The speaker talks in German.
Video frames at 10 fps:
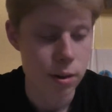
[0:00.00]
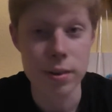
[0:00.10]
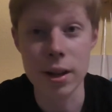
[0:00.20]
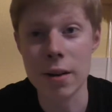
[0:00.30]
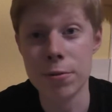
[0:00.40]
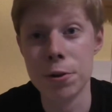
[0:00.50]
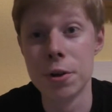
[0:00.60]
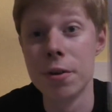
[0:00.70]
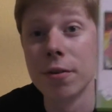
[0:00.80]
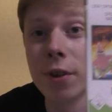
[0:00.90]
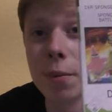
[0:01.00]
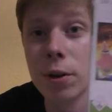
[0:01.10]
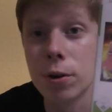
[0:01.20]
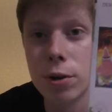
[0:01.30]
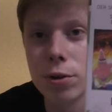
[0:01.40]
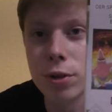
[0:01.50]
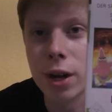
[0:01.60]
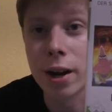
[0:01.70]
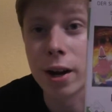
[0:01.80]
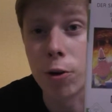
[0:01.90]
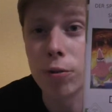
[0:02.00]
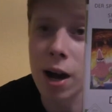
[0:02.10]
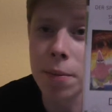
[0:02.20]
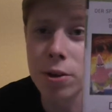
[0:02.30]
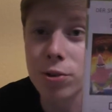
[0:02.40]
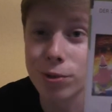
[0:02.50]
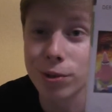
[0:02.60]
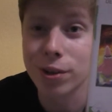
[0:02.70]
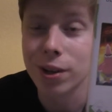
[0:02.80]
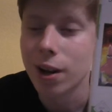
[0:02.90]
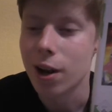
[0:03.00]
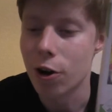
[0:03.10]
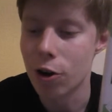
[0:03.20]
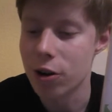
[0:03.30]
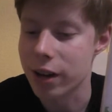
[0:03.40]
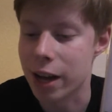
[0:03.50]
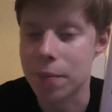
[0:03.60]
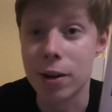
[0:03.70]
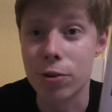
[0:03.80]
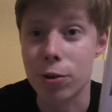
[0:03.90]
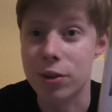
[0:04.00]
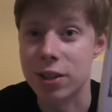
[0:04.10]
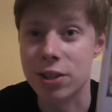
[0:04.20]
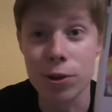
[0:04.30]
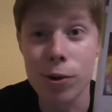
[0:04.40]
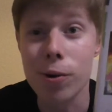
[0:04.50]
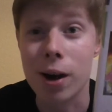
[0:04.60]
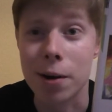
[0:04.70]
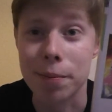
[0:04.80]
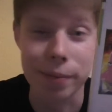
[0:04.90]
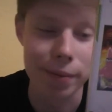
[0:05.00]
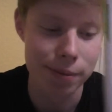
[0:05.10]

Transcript: dafür will man heutzutage auf Amazon auch gerne mal noch 60 Euro haben.